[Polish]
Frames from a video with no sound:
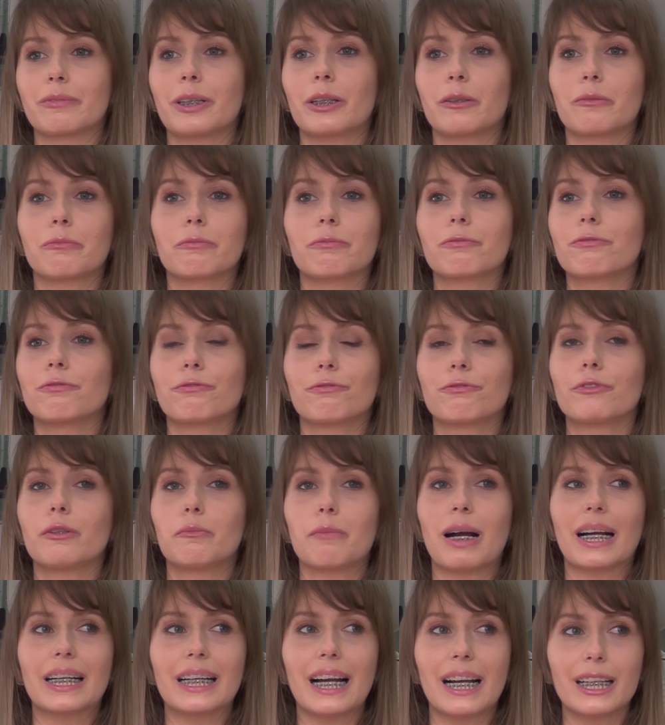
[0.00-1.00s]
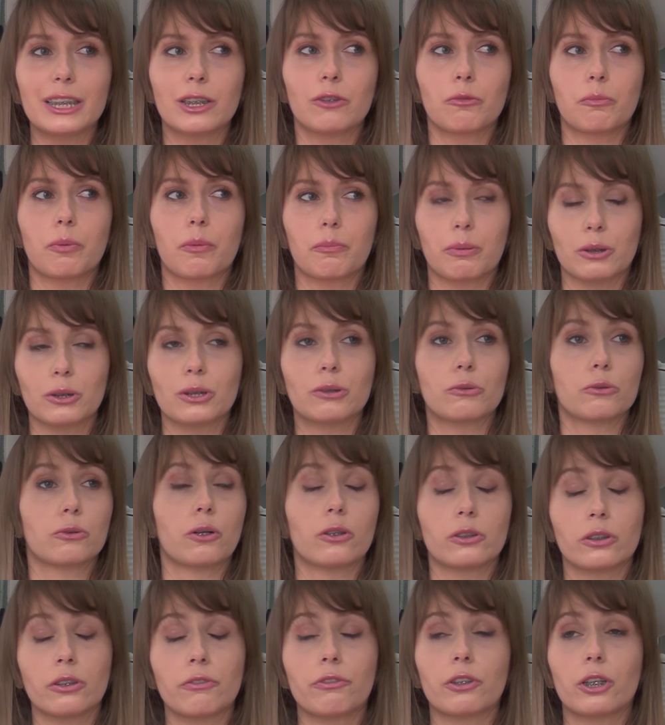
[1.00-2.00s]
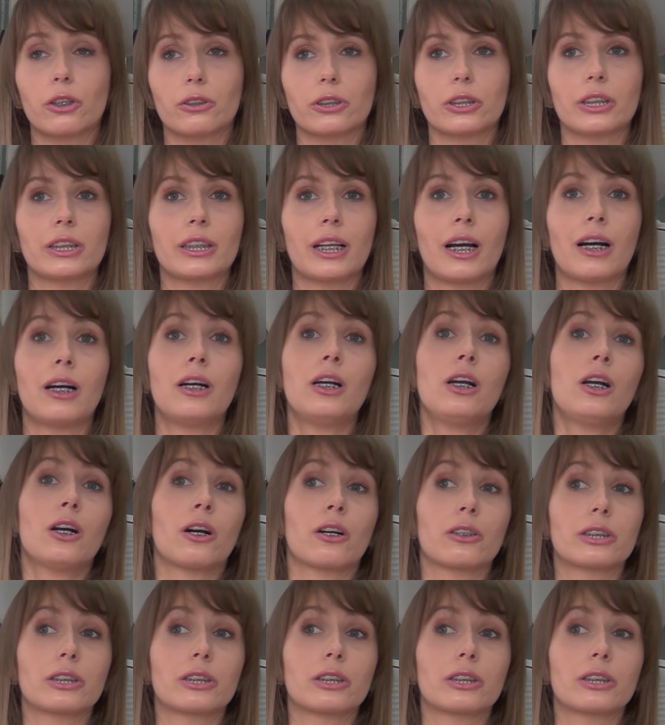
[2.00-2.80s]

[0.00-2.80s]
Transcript: no, wymagają po prostu od noworodki na